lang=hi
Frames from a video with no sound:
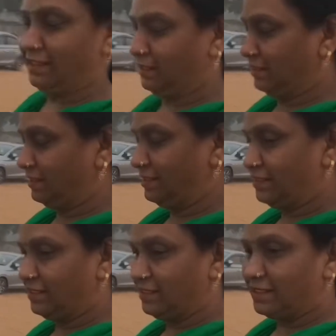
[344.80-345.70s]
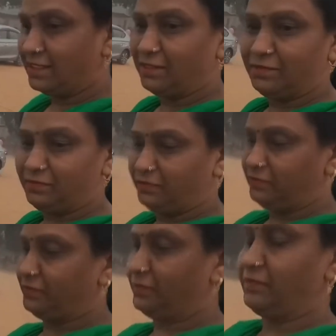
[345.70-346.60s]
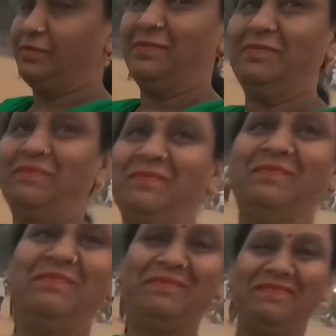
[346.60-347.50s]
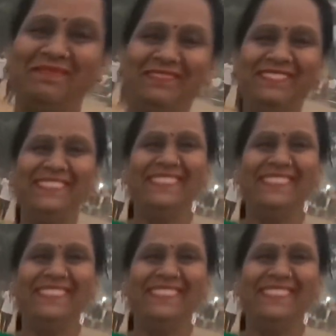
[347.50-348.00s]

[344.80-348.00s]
बैग पकड़ लो मम्मी मेरे साथ जब भी